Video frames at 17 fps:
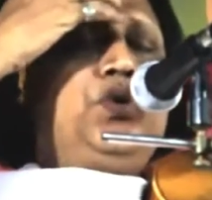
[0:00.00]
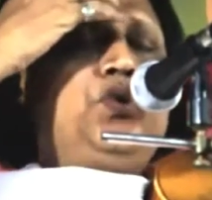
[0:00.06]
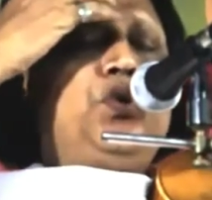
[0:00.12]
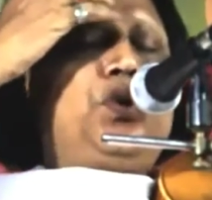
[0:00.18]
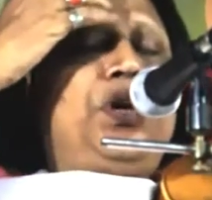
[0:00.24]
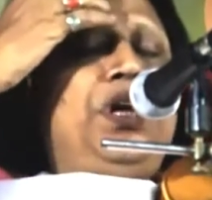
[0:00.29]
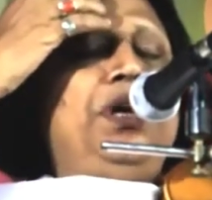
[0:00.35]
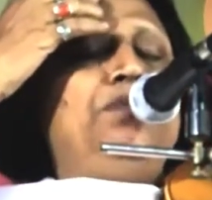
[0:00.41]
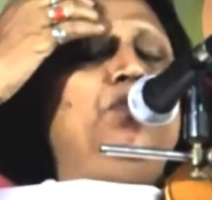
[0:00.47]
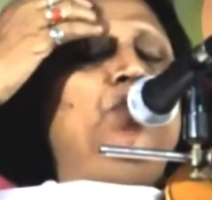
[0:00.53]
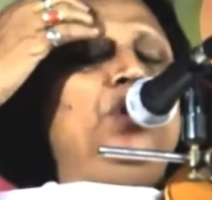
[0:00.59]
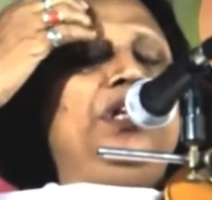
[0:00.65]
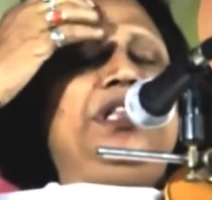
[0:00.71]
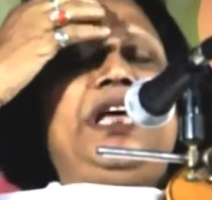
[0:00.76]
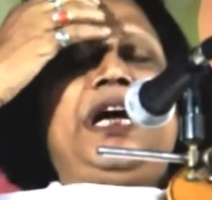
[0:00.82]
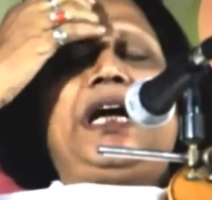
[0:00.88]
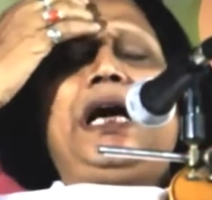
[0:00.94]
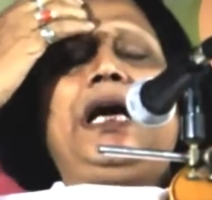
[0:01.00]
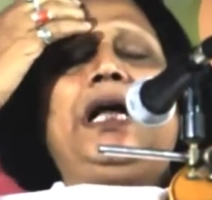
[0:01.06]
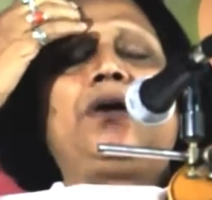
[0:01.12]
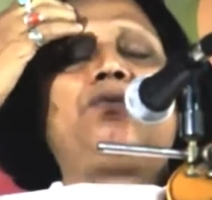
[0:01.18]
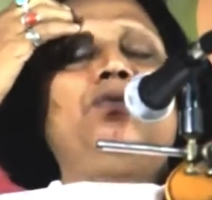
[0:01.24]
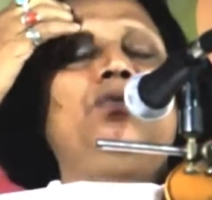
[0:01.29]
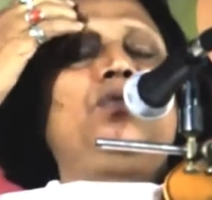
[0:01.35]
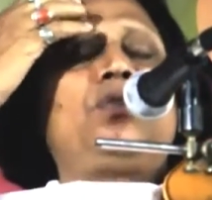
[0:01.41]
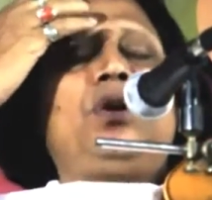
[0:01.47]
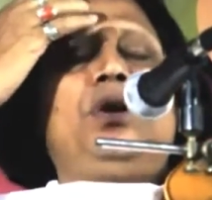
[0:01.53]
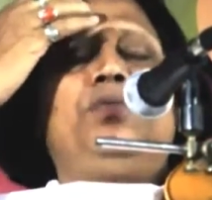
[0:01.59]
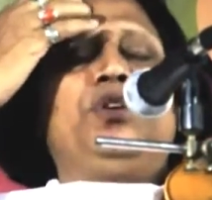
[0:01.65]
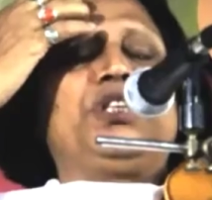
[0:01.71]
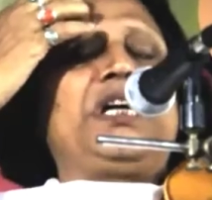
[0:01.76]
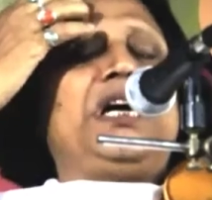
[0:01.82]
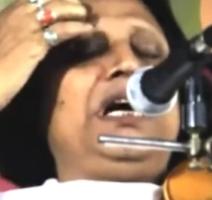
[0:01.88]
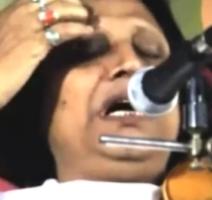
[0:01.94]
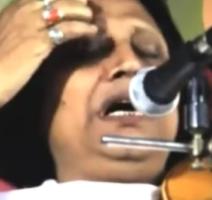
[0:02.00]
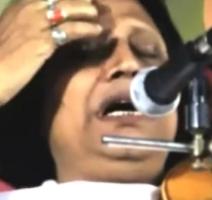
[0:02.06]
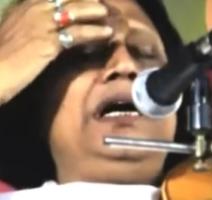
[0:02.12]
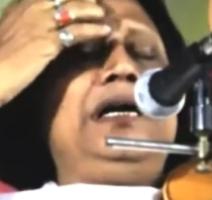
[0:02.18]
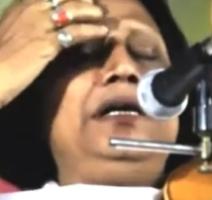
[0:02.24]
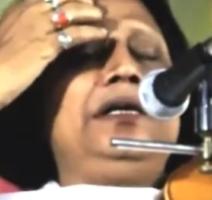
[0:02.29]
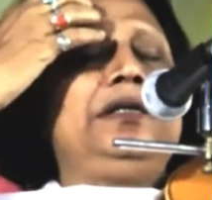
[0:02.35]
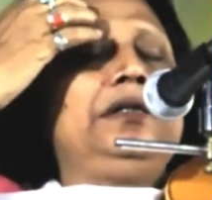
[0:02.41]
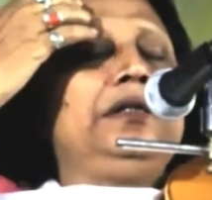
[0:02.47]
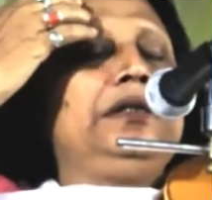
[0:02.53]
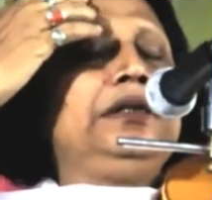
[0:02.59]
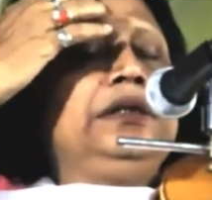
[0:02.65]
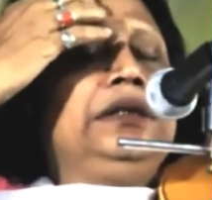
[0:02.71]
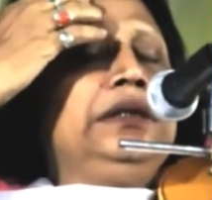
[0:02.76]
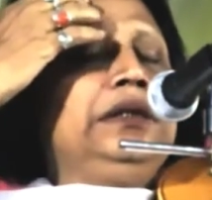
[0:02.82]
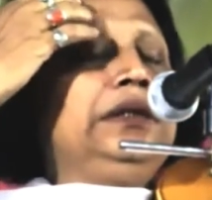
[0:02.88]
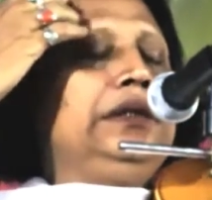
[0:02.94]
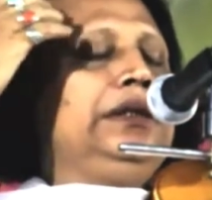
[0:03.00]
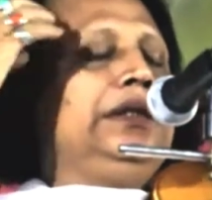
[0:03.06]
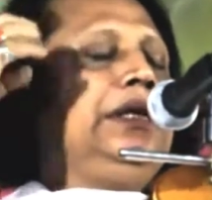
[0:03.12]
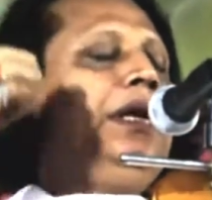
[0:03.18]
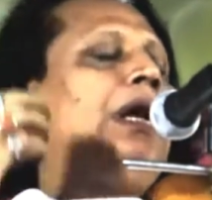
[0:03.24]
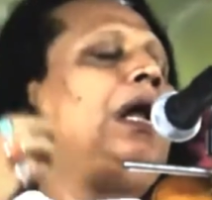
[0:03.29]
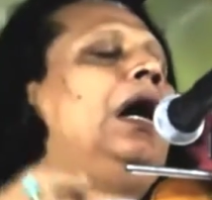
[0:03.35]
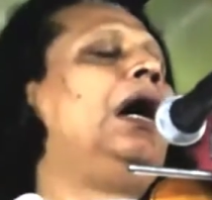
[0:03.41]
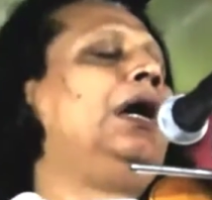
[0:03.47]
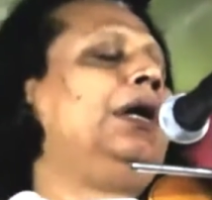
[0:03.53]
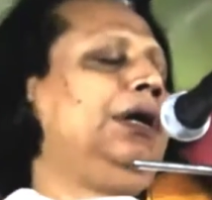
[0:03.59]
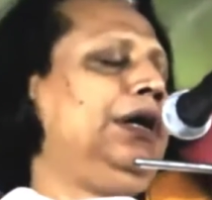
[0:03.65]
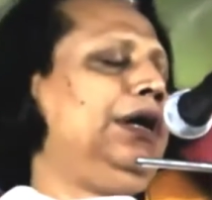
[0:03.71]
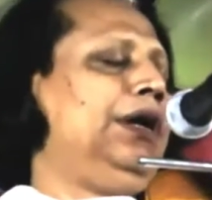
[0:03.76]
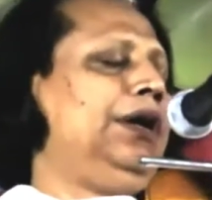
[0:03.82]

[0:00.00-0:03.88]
চোখের মূলে দেখার কোনো ক্ষমতা নাই